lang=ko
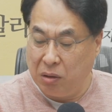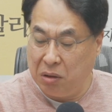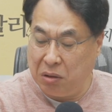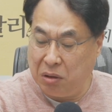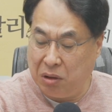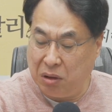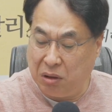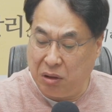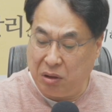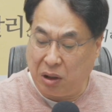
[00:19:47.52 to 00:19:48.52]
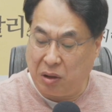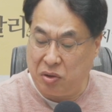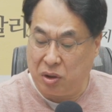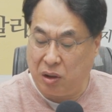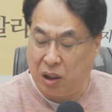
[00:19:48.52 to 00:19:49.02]
그거를 이제
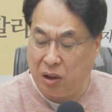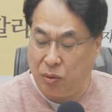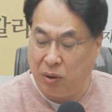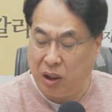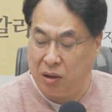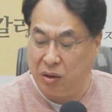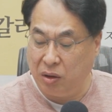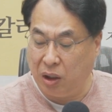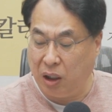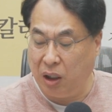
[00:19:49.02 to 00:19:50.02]
건설을 하려고 하는 건데.